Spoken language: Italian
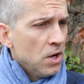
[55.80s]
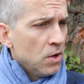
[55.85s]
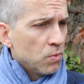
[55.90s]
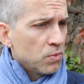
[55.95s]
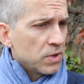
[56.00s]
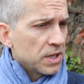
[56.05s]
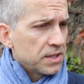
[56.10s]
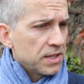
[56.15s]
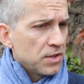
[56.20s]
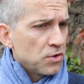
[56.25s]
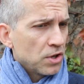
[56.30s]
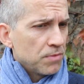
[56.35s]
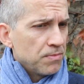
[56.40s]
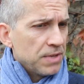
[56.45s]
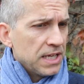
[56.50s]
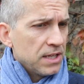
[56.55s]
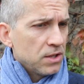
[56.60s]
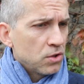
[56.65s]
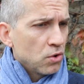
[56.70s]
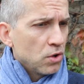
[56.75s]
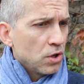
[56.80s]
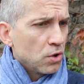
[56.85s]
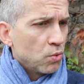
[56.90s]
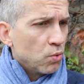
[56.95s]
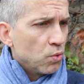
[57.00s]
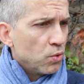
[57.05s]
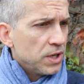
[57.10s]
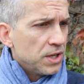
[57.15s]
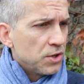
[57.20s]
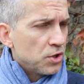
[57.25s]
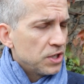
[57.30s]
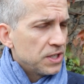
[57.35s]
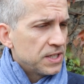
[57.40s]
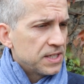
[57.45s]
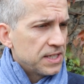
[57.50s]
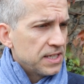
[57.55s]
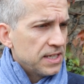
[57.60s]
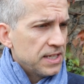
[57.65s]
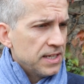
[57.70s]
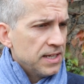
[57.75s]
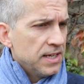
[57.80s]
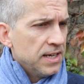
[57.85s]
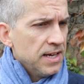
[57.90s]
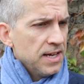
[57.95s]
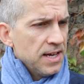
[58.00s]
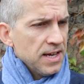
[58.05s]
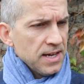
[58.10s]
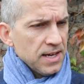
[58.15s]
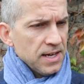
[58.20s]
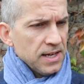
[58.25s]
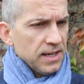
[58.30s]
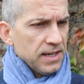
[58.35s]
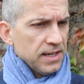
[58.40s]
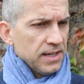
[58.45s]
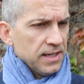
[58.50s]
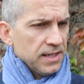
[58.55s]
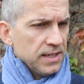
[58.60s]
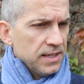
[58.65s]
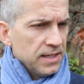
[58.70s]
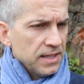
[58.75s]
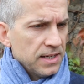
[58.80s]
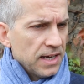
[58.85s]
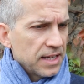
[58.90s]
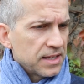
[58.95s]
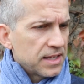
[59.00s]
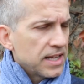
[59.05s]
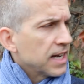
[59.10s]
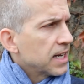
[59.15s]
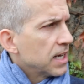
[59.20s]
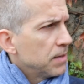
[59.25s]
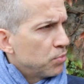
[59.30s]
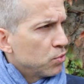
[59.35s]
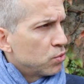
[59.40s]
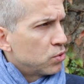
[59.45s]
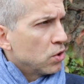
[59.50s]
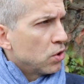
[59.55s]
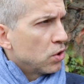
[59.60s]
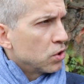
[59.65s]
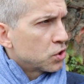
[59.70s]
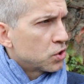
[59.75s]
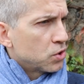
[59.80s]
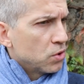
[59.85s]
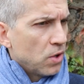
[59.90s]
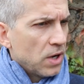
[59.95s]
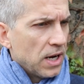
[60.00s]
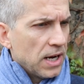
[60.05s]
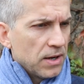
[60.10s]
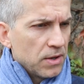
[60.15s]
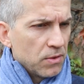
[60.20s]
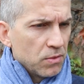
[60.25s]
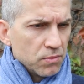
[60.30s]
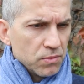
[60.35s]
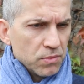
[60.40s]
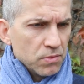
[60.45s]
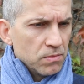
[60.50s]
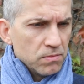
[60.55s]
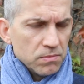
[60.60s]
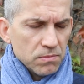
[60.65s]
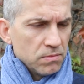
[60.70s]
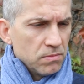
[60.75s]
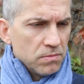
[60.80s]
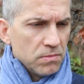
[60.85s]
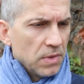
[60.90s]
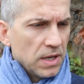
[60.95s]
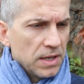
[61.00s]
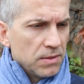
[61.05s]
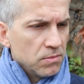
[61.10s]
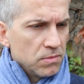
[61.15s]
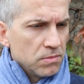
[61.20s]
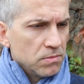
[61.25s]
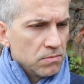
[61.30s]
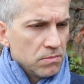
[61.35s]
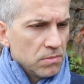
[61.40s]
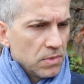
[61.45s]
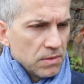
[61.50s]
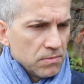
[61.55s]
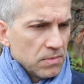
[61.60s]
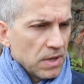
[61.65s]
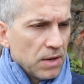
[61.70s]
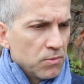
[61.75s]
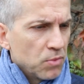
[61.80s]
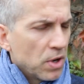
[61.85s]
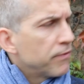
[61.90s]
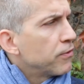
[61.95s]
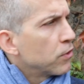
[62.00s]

un atteggiamento in cui ci si eh, attacca piuttosto a, un, a una